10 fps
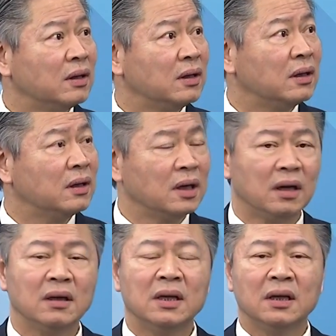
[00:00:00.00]
嗯
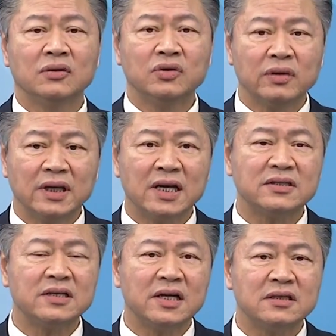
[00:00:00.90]
哦，授给他
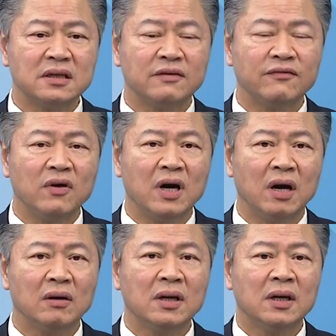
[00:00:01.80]
圣战士的封
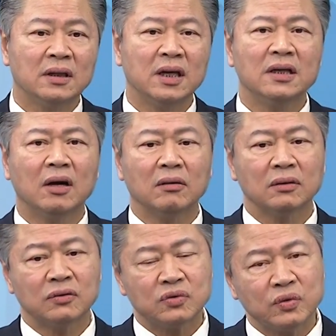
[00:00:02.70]
号。等到
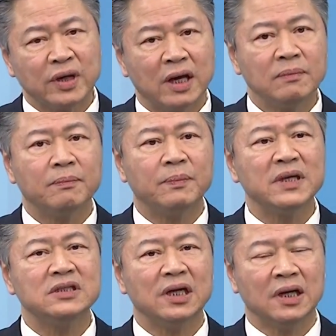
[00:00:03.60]
苏联
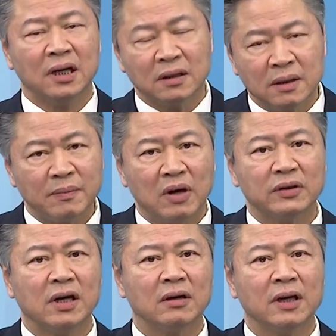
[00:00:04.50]
崩解了，跑
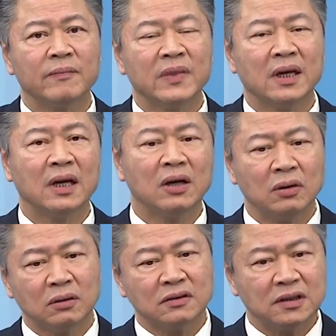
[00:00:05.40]
掉了，然
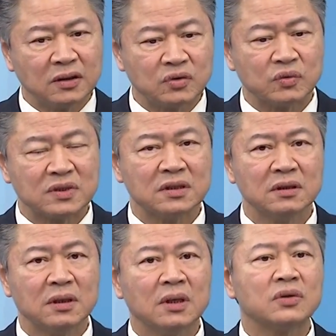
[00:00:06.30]
后这个组
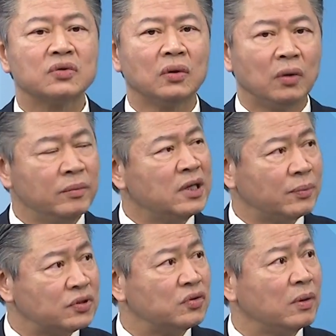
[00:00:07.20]
织说我们也
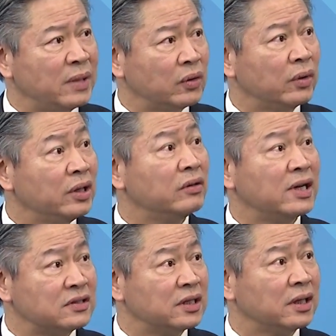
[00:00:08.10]
不希望美国人留
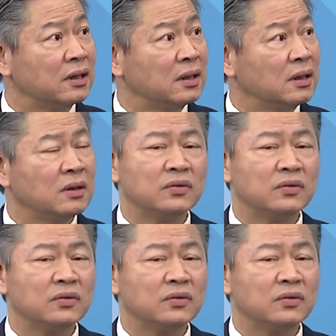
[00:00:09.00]
在这里，嗯。